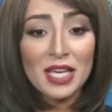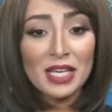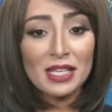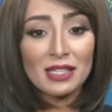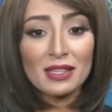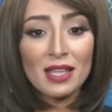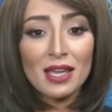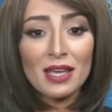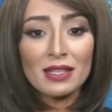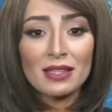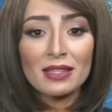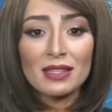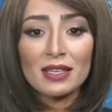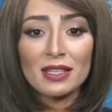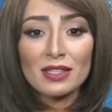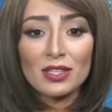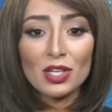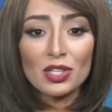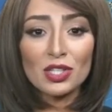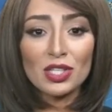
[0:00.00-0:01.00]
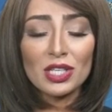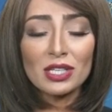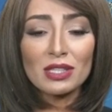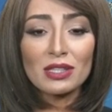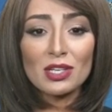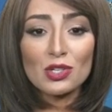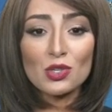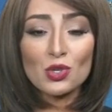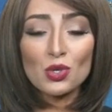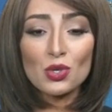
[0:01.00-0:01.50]
انتهت
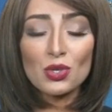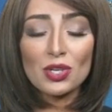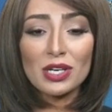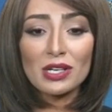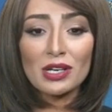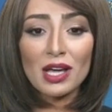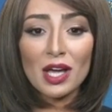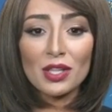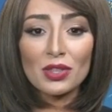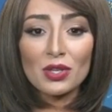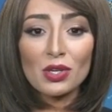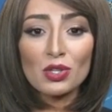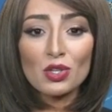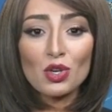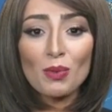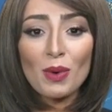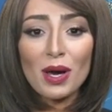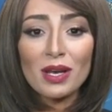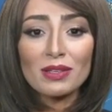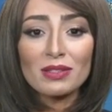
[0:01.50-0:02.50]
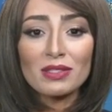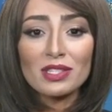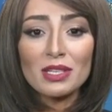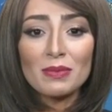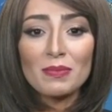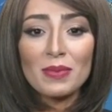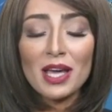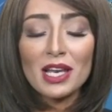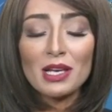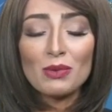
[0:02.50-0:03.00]
تغطيتنا شكرا لحضراتكم على
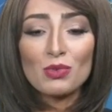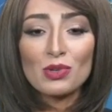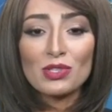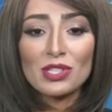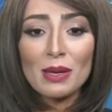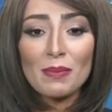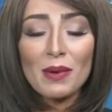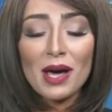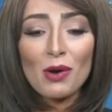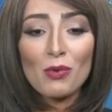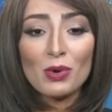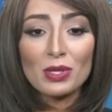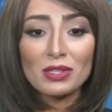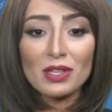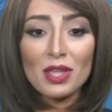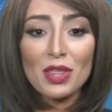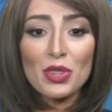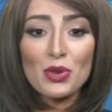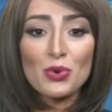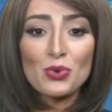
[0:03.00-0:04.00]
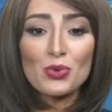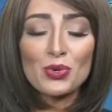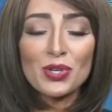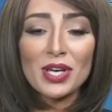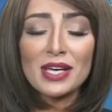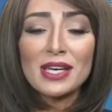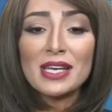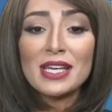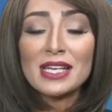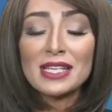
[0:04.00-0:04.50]
طيب المتابعة وانتظرونا